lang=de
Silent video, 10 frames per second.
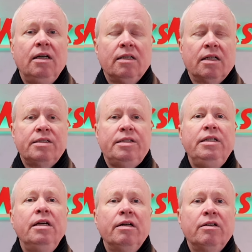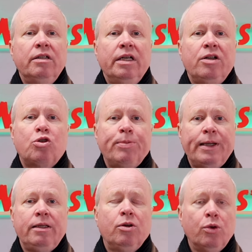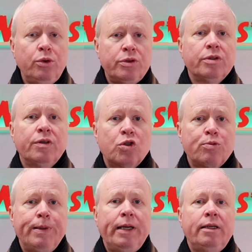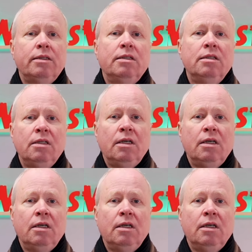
dass ich hier entsprechend größere Späne